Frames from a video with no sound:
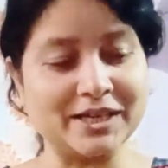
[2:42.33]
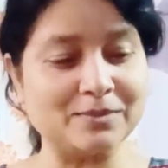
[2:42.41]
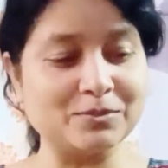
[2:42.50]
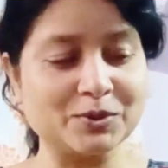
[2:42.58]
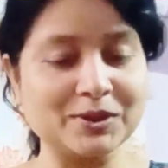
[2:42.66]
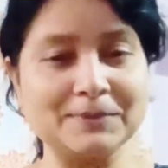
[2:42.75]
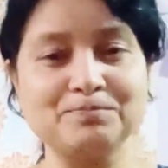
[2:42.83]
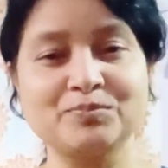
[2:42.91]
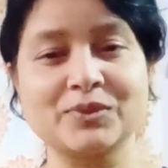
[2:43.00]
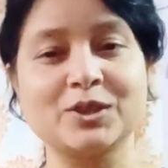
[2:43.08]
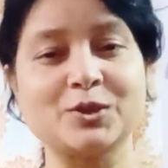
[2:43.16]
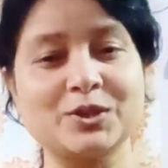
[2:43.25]
ही कोई काम
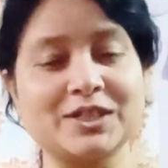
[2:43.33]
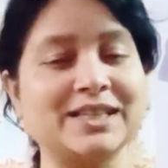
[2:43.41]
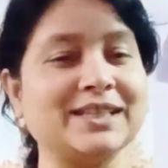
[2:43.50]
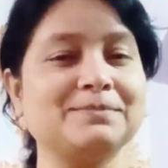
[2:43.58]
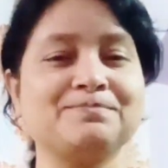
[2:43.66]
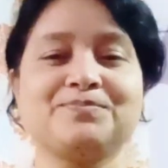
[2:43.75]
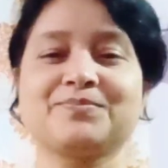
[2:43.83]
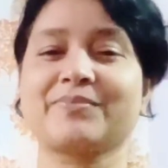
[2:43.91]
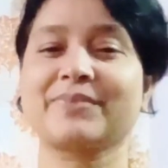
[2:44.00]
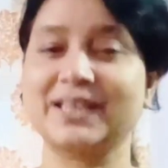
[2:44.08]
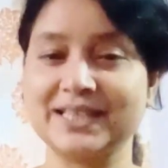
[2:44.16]
होगा तो चलिए